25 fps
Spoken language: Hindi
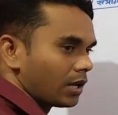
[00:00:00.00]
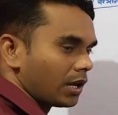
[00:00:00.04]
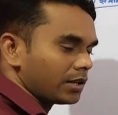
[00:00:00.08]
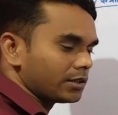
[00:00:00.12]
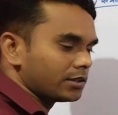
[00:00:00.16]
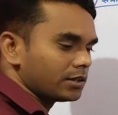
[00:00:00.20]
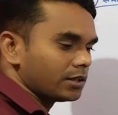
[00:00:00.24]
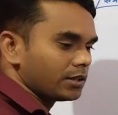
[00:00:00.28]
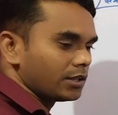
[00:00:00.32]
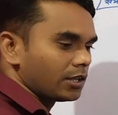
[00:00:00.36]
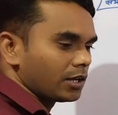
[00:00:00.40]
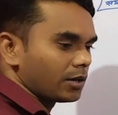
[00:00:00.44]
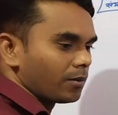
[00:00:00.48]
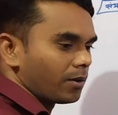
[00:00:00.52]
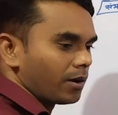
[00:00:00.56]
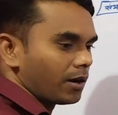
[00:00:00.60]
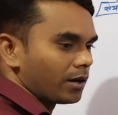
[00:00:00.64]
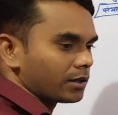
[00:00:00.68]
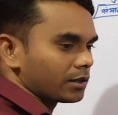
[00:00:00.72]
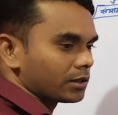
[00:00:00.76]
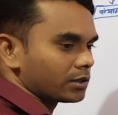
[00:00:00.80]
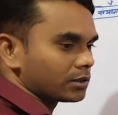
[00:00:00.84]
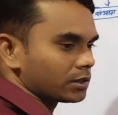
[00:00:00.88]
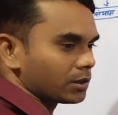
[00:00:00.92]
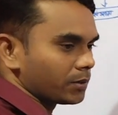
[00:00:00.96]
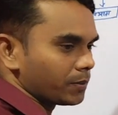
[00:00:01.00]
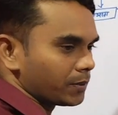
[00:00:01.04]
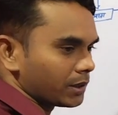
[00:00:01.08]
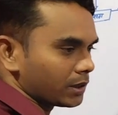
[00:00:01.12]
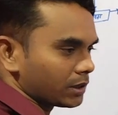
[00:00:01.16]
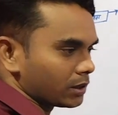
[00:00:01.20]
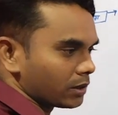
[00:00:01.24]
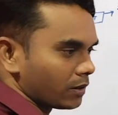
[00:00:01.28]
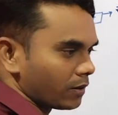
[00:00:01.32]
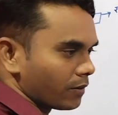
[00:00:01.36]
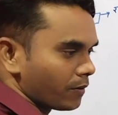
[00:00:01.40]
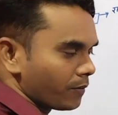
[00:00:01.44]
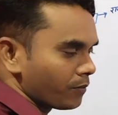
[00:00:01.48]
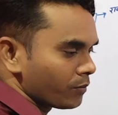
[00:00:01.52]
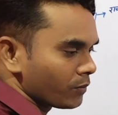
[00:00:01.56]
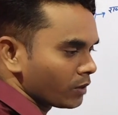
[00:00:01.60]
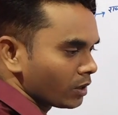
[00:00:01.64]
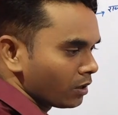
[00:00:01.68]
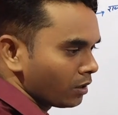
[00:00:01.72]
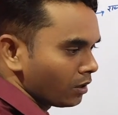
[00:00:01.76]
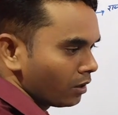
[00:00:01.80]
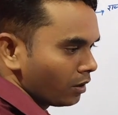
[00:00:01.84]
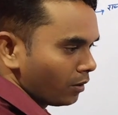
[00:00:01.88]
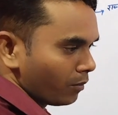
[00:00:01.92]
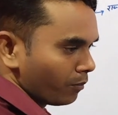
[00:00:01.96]
राज्य निर्माण के समय था
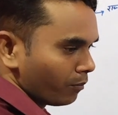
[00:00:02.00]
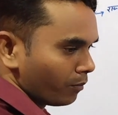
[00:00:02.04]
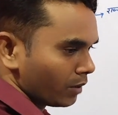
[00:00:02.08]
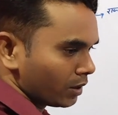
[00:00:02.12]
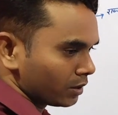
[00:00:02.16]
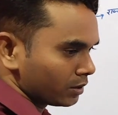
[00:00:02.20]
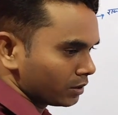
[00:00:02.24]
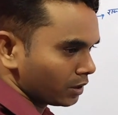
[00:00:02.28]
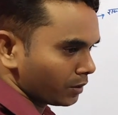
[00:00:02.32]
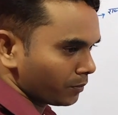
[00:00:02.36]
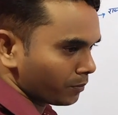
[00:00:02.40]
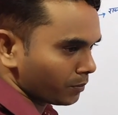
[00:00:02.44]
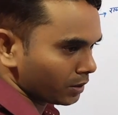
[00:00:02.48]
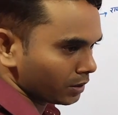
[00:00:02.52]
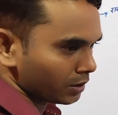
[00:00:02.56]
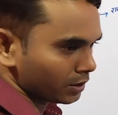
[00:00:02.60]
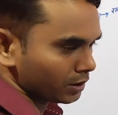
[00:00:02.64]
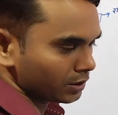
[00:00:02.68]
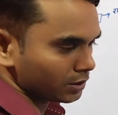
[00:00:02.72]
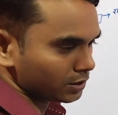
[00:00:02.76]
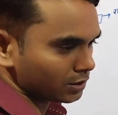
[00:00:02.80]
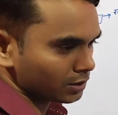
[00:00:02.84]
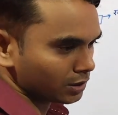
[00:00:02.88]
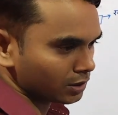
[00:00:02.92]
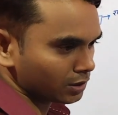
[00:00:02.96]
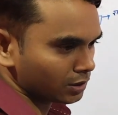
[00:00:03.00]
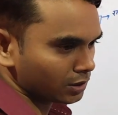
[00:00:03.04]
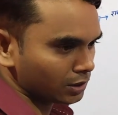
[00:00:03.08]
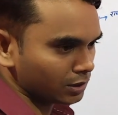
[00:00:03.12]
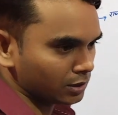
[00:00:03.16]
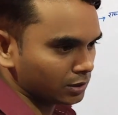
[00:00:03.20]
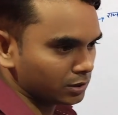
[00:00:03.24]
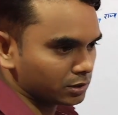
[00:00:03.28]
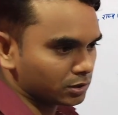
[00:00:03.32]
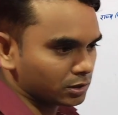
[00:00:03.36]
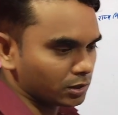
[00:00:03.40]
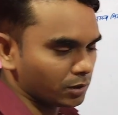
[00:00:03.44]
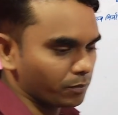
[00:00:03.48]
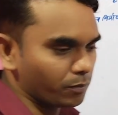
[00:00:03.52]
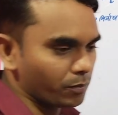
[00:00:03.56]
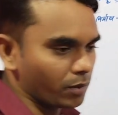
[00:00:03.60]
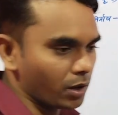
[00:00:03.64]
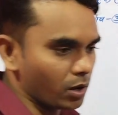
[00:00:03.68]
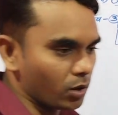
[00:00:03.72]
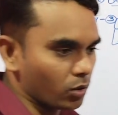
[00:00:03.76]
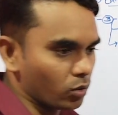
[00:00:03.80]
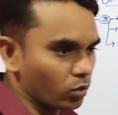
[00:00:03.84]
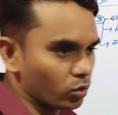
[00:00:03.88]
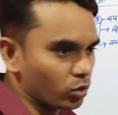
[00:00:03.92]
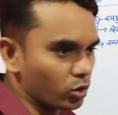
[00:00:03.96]
मध्य प्रदेश के तीन
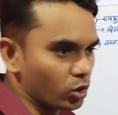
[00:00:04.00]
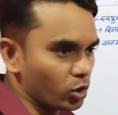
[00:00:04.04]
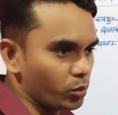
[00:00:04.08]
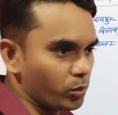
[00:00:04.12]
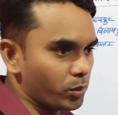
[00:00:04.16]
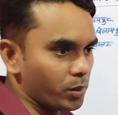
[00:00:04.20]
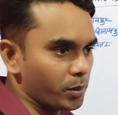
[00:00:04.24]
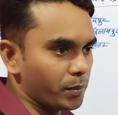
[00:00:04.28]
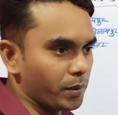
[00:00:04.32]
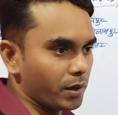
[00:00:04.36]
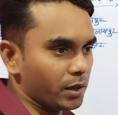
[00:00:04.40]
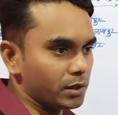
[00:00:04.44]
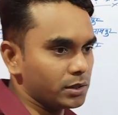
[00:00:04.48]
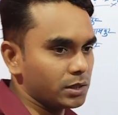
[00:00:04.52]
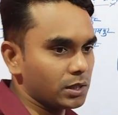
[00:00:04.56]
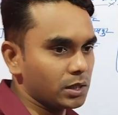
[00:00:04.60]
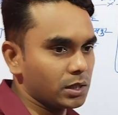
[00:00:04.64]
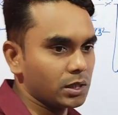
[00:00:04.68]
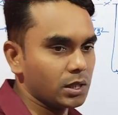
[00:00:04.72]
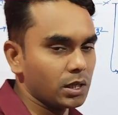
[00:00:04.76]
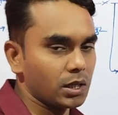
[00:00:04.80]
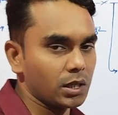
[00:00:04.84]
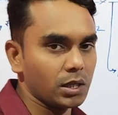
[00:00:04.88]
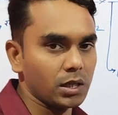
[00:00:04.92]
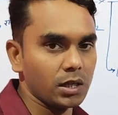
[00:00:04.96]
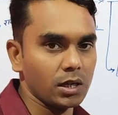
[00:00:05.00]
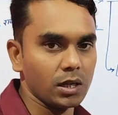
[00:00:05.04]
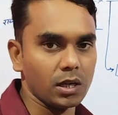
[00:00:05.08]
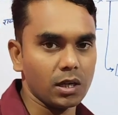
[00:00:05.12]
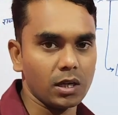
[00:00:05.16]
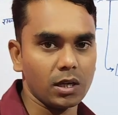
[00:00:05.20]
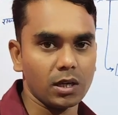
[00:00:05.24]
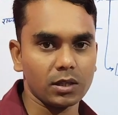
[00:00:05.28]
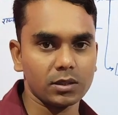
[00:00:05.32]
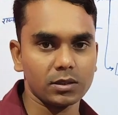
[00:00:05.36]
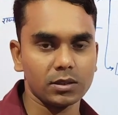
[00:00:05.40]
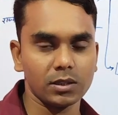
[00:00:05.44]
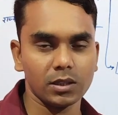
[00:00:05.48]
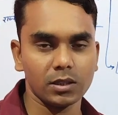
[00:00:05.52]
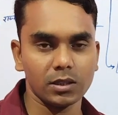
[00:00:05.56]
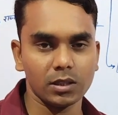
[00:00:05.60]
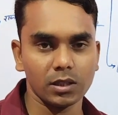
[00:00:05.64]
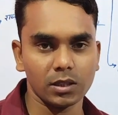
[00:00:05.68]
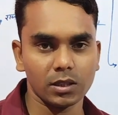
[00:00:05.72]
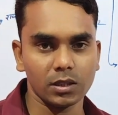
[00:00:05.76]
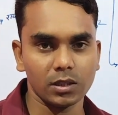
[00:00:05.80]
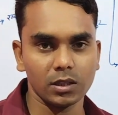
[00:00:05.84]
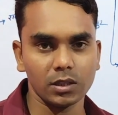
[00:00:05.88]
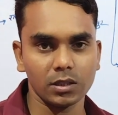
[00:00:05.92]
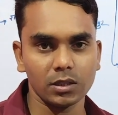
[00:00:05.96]
संभागों को विभाजित करके अलग से
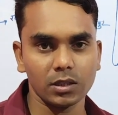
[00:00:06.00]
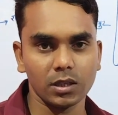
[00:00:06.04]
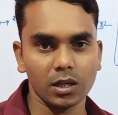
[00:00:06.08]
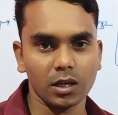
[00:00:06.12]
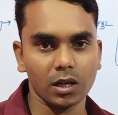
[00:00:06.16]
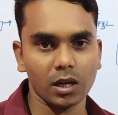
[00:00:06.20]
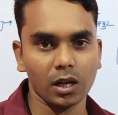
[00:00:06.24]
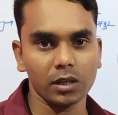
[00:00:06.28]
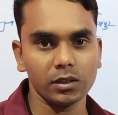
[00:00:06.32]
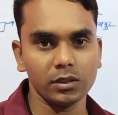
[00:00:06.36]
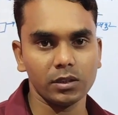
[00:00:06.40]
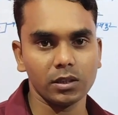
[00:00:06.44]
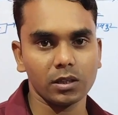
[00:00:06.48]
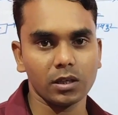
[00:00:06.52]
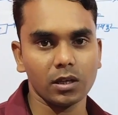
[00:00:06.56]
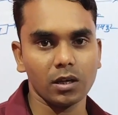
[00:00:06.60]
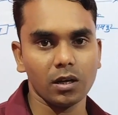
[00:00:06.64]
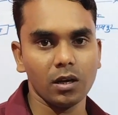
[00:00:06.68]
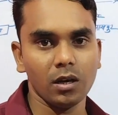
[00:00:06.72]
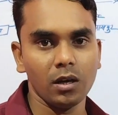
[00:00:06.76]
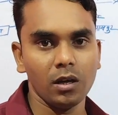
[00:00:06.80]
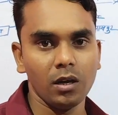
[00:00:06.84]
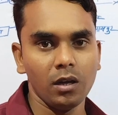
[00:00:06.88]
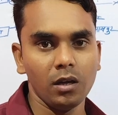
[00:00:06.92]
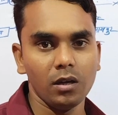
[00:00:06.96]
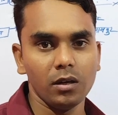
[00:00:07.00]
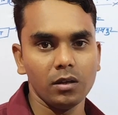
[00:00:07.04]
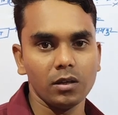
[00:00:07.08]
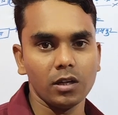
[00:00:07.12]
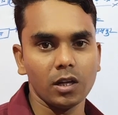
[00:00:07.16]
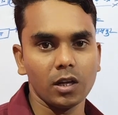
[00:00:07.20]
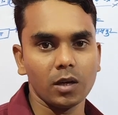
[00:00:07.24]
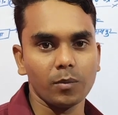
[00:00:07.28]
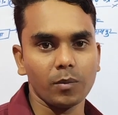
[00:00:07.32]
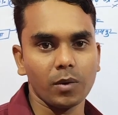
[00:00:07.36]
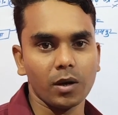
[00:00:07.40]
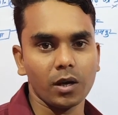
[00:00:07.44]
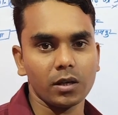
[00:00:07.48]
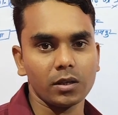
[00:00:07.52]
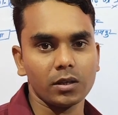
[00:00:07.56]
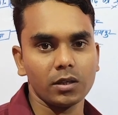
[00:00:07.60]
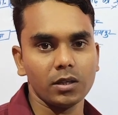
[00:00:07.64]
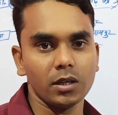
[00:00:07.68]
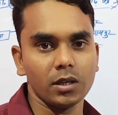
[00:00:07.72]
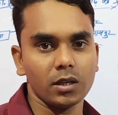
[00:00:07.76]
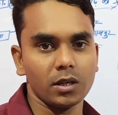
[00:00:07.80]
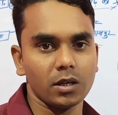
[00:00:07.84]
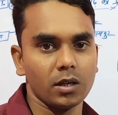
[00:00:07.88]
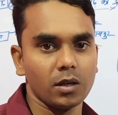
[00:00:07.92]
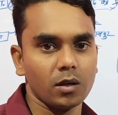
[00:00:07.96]
छत्तीसगढ़ राज्य का निर्माण
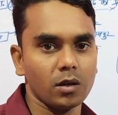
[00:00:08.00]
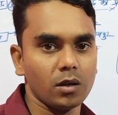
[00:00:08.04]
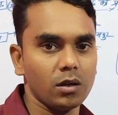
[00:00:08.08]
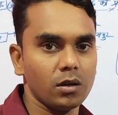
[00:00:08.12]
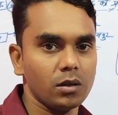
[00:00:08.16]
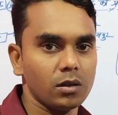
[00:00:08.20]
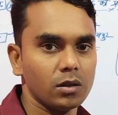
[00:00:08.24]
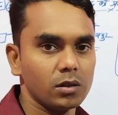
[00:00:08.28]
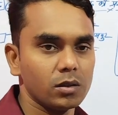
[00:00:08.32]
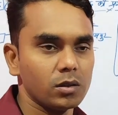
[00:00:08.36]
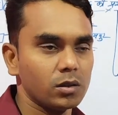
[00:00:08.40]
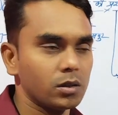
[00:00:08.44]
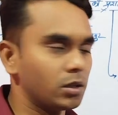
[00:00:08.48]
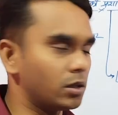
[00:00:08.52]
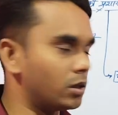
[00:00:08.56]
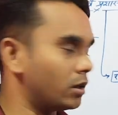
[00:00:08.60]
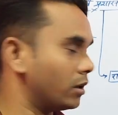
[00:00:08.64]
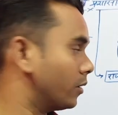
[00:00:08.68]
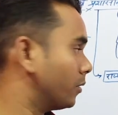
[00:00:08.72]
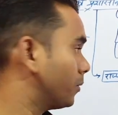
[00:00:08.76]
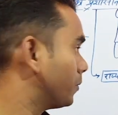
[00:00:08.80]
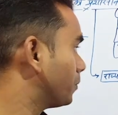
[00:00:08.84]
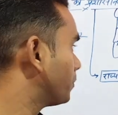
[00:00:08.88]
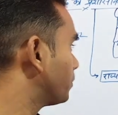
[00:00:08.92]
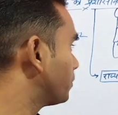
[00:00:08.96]
किया गया था